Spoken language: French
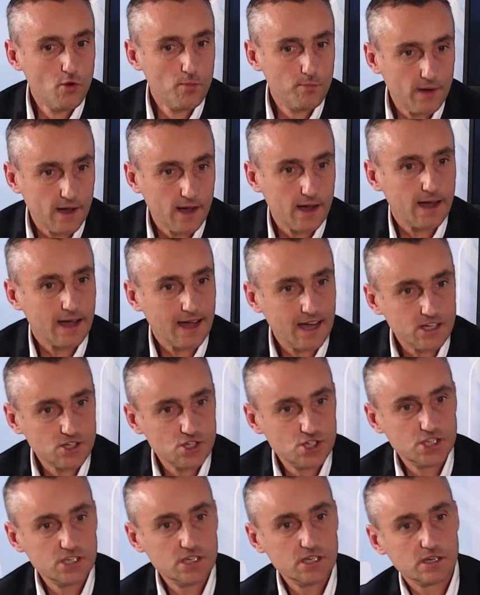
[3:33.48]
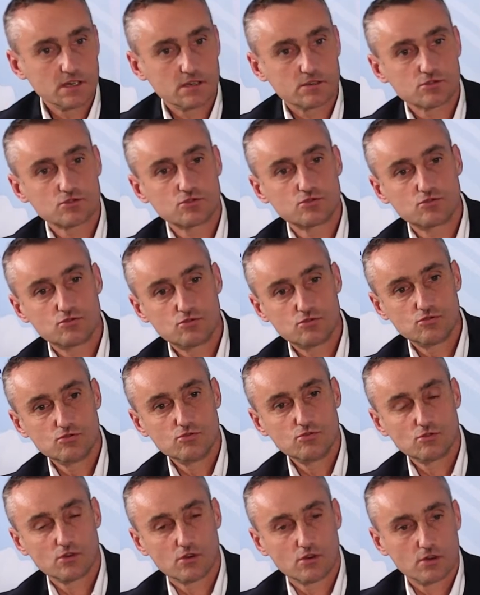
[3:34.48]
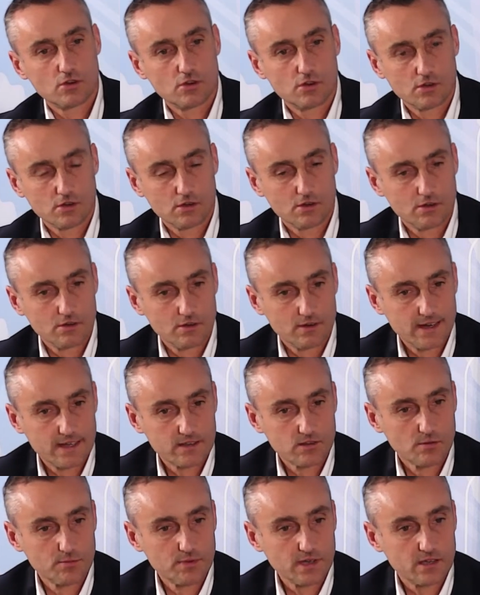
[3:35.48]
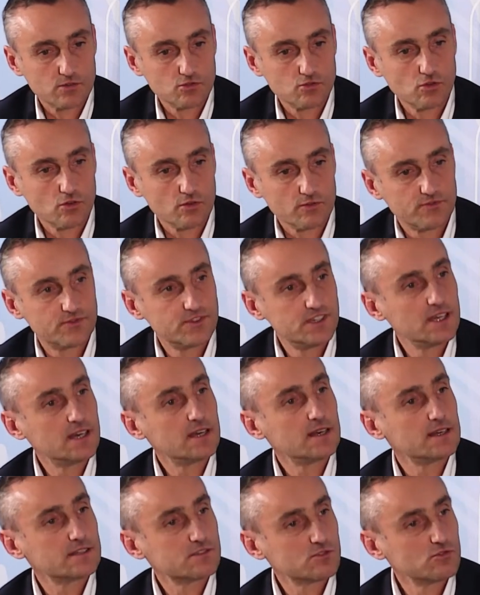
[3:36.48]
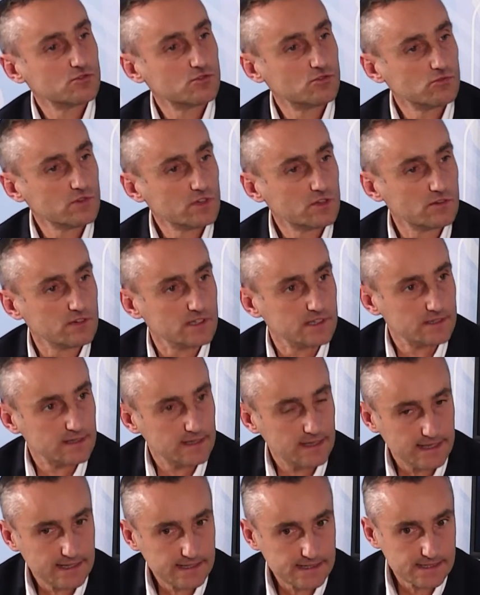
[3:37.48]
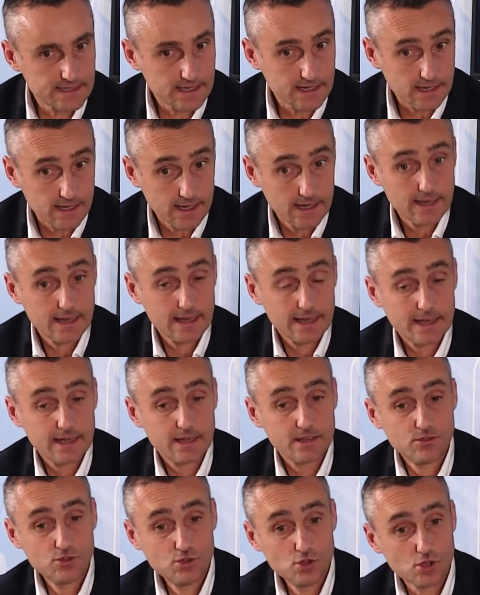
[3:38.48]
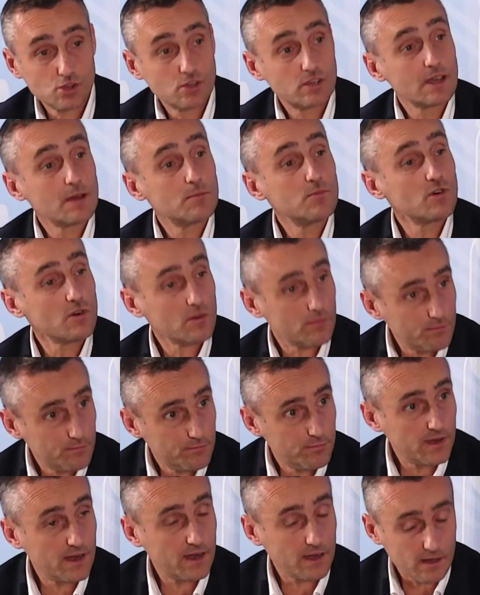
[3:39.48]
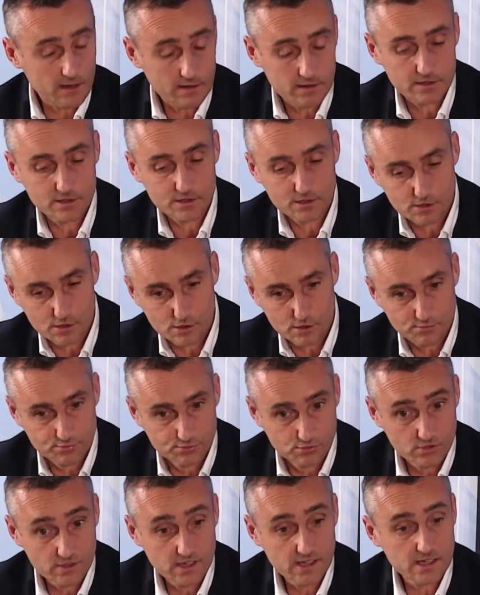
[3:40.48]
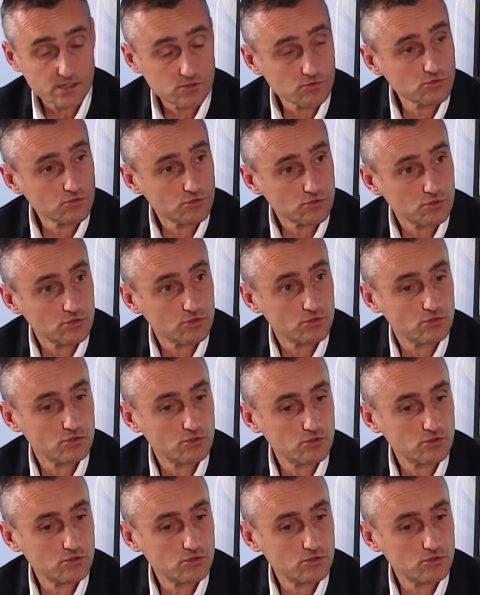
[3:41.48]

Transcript: pas agir sur euh, la température via la solution Ecolis. Et ça, notamment mhm. par, euh, pour des raisons de,